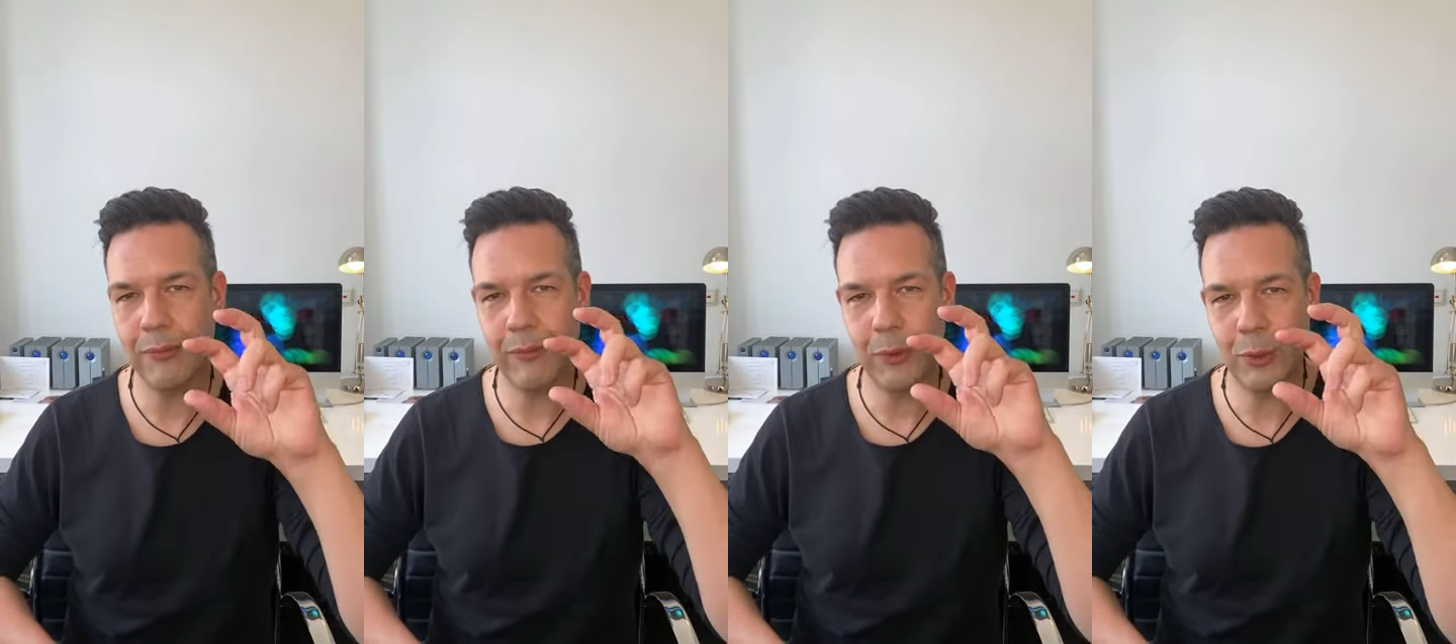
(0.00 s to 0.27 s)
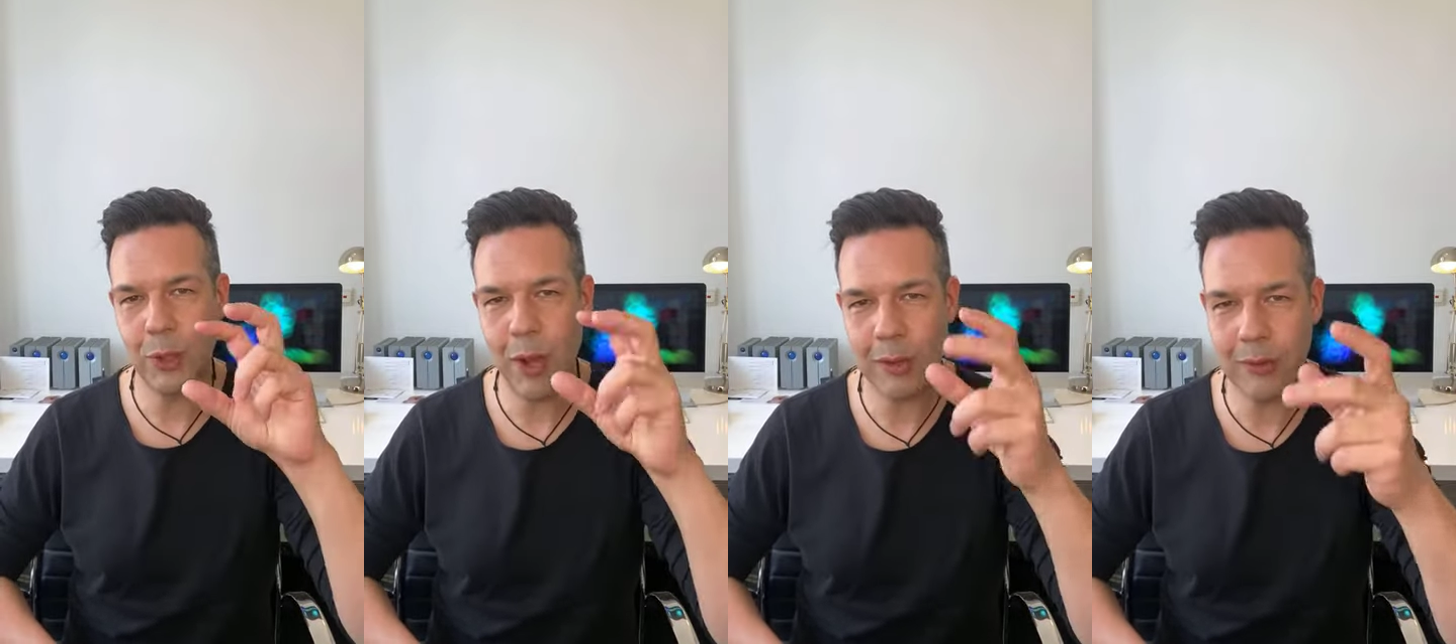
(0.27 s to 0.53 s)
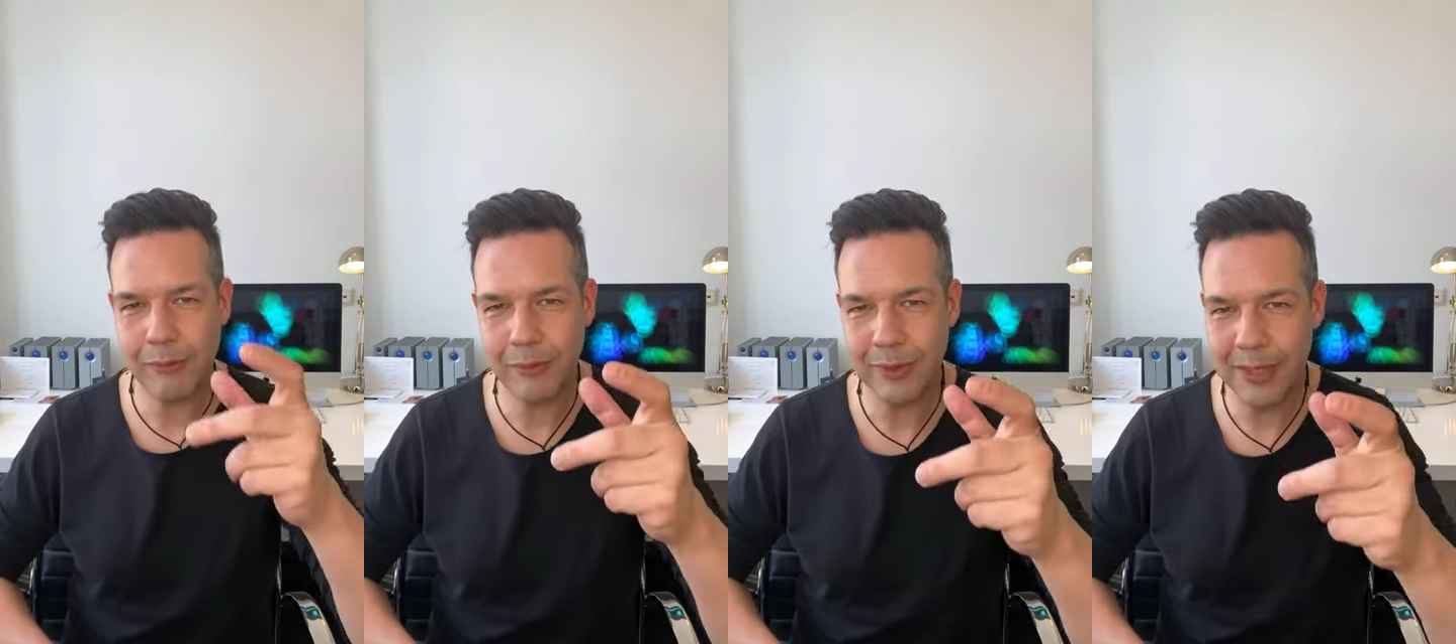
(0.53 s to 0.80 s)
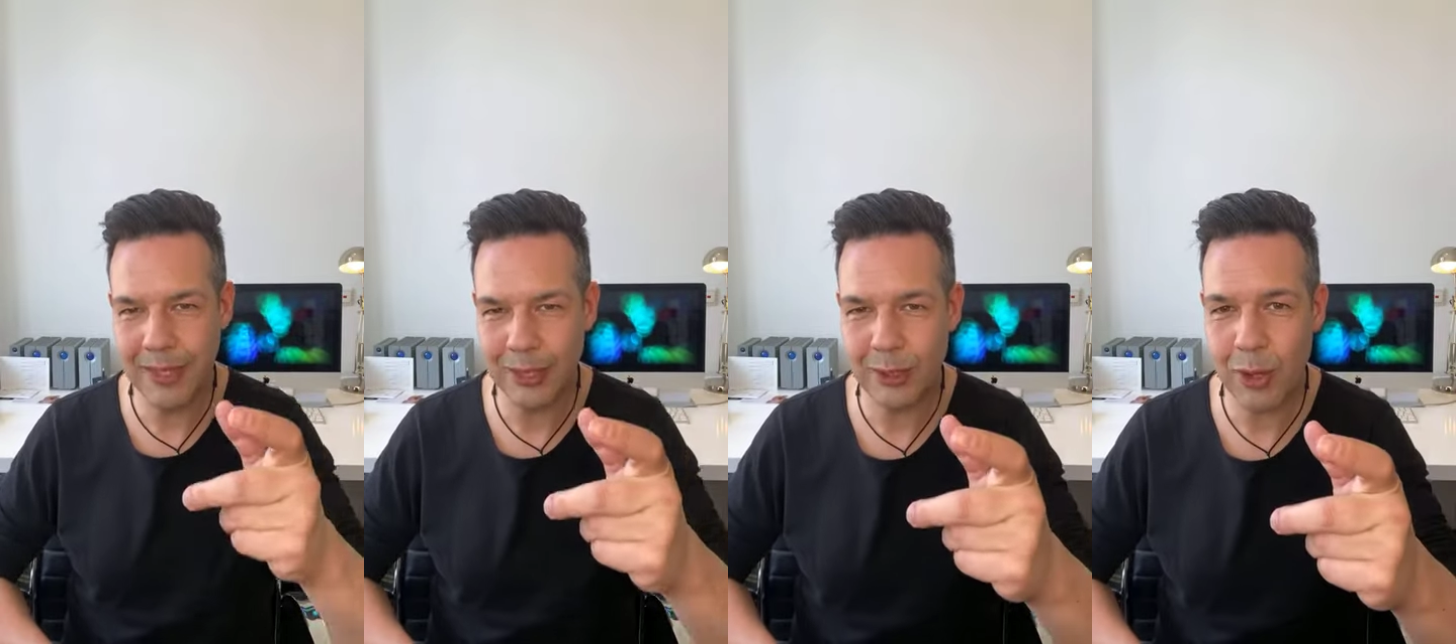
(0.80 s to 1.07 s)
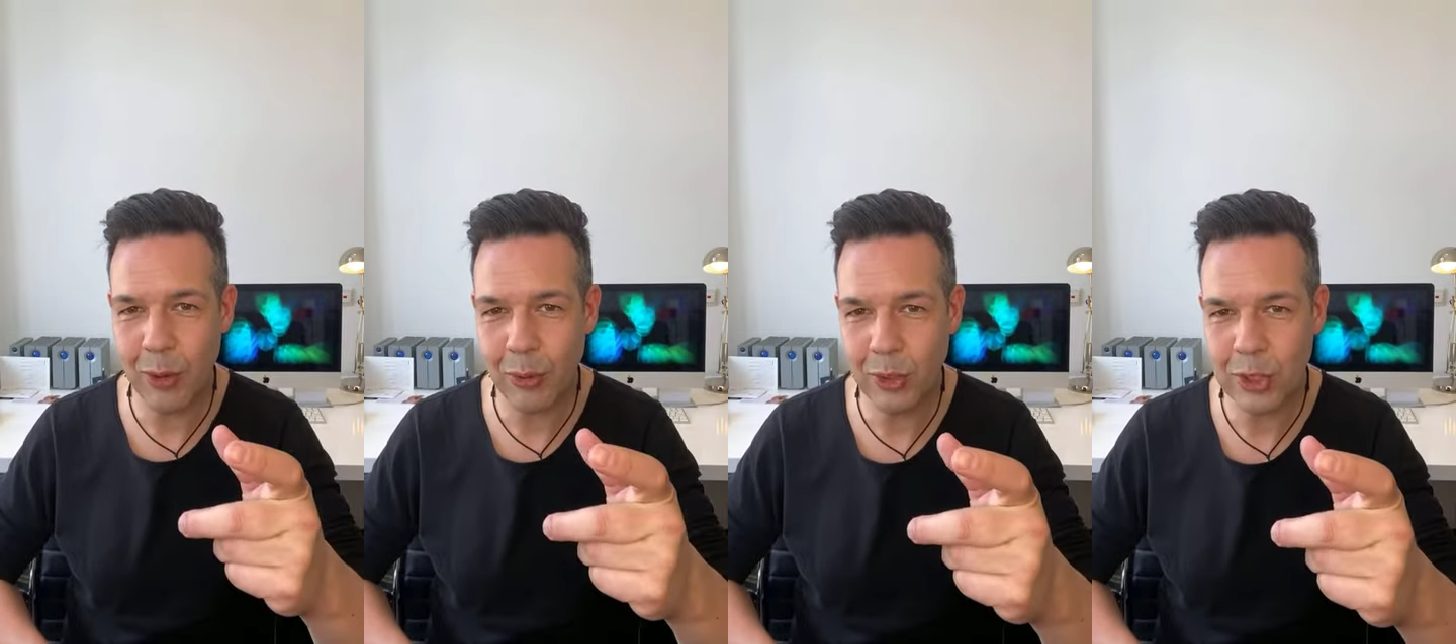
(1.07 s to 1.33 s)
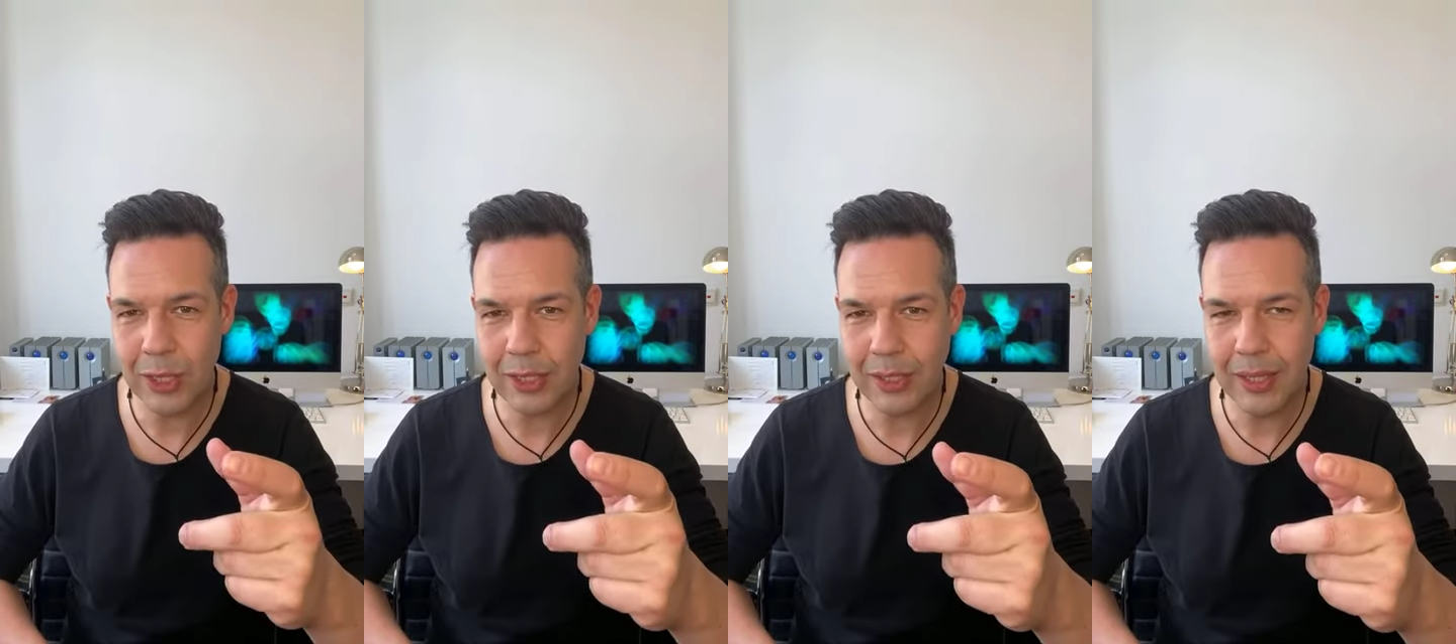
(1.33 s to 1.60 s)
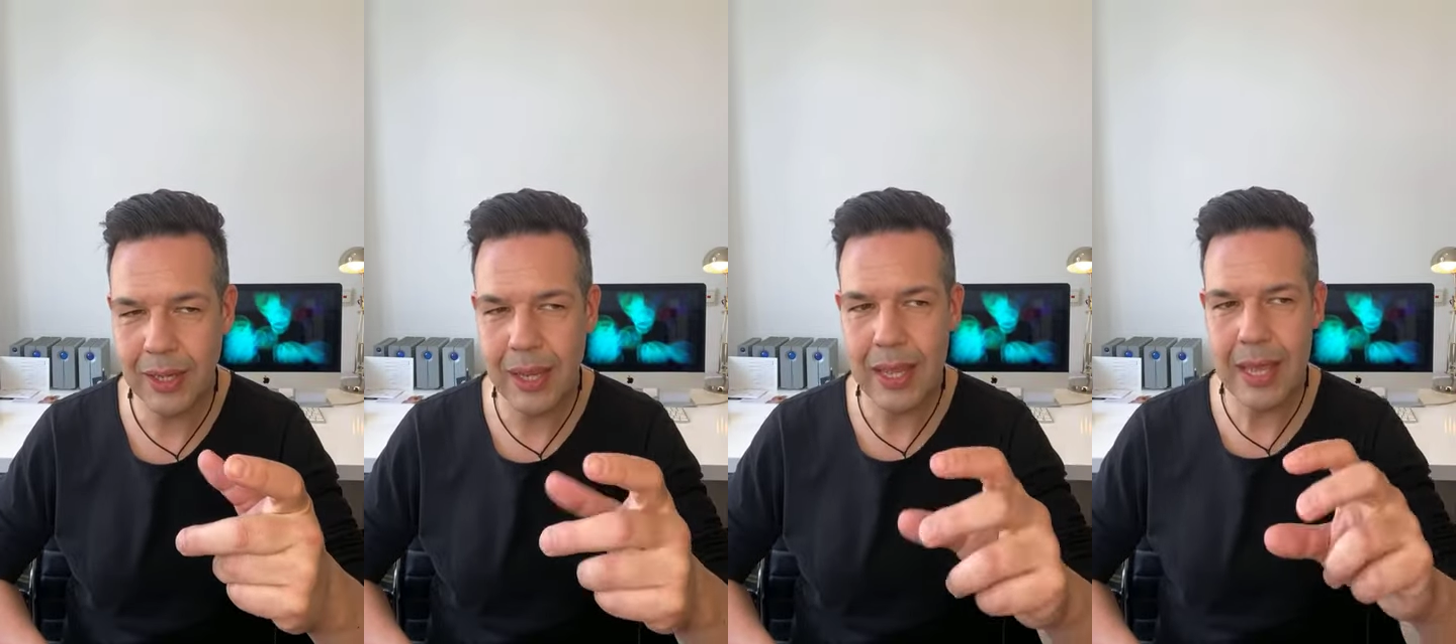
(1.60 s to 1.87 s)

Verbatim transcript: Photography, in Coaching,